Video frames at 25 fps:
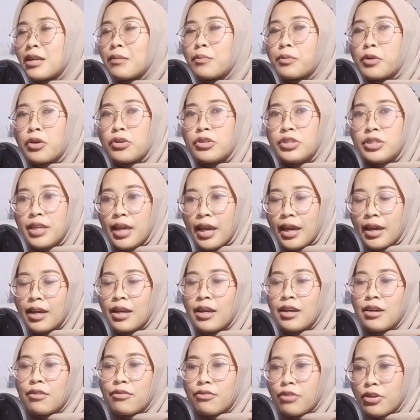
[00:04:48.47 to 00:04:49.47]
project
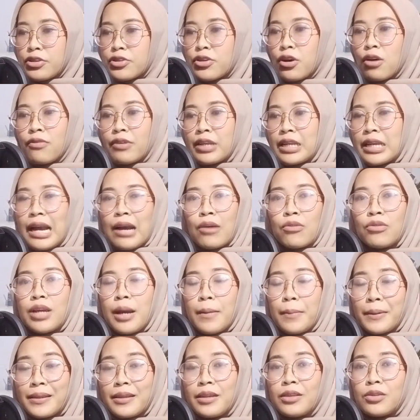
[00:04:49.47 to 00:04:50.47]
voice over yang aku
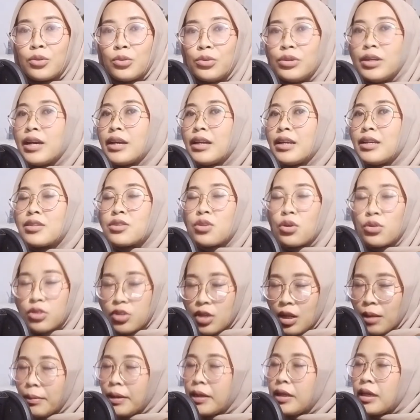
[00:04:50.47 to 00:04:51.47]
dapat itu dari
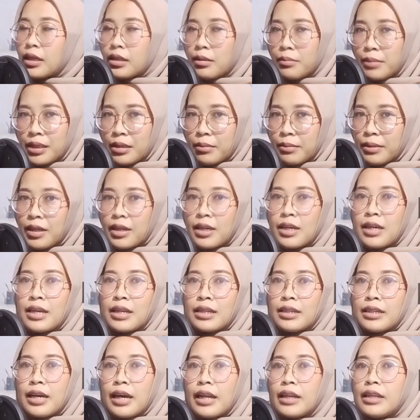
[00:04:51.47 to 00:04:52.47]
sosial media teman-teman,
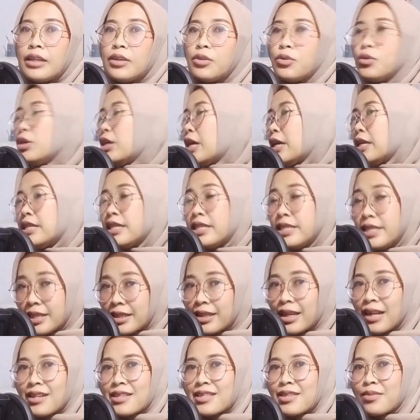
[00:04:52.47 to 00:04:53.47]
dari dunia
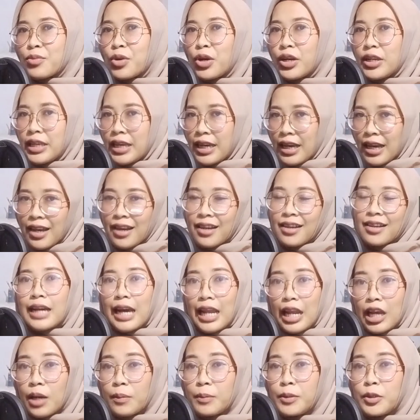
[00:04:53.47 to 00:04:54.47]
digital semuanya.
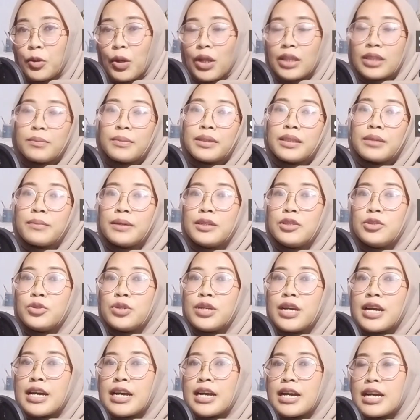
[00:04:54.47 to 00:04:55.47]
Kalau kebetulan teman-teman
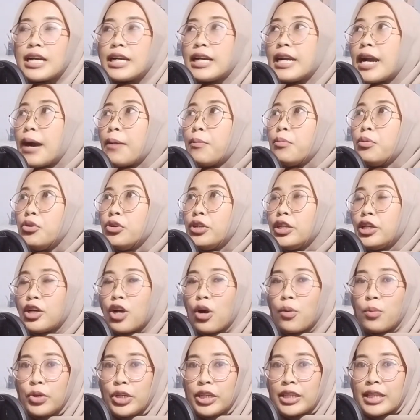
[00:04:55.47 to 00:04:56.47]
juga gabung di
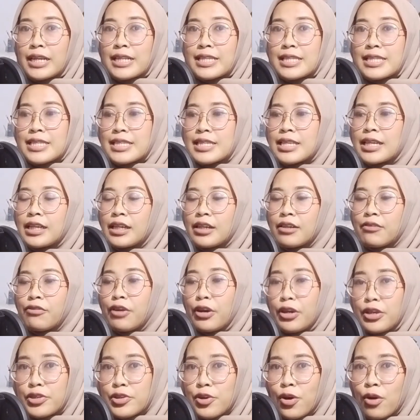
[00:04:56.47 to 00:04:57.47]
komunitas
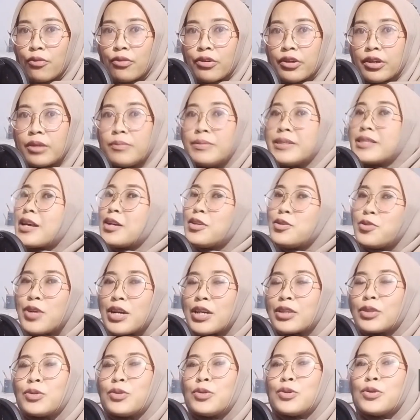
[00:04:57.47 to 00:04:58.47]
voice over, bisa
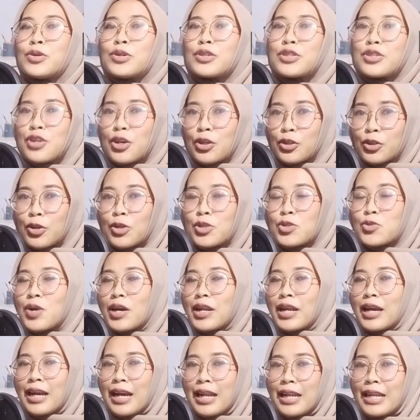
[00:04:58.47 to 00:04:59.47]
juga tuh contoh
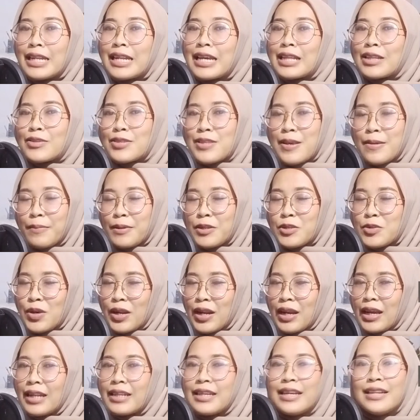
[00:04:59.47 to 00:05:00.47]
suara kalian atau sampel
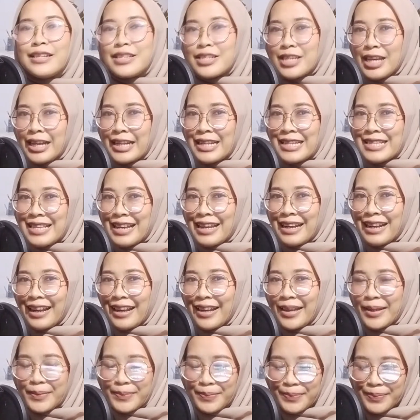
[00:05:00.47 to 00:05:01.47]
suara kalian di-share di sana.
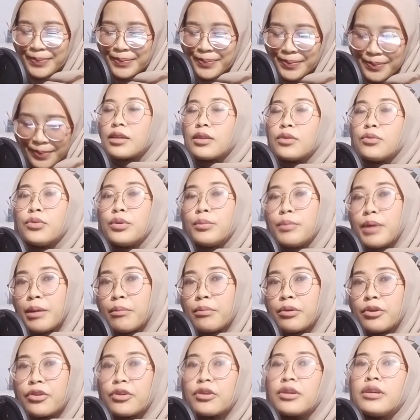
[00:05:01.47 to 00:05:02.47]

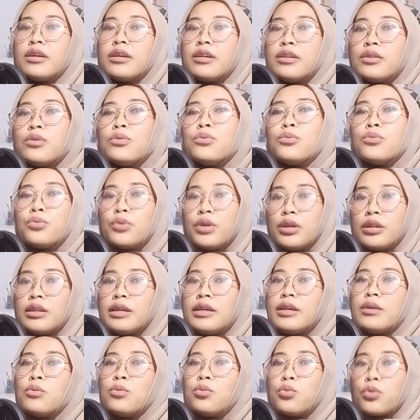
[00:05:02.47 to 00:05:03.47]
Remember, it
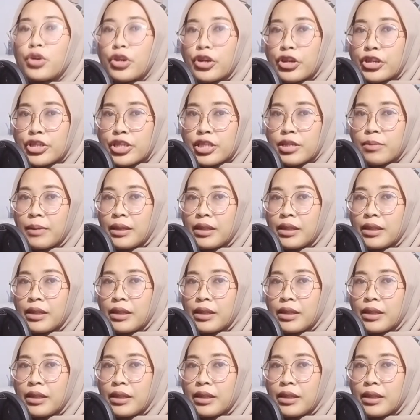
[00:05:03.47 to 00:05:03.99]
really works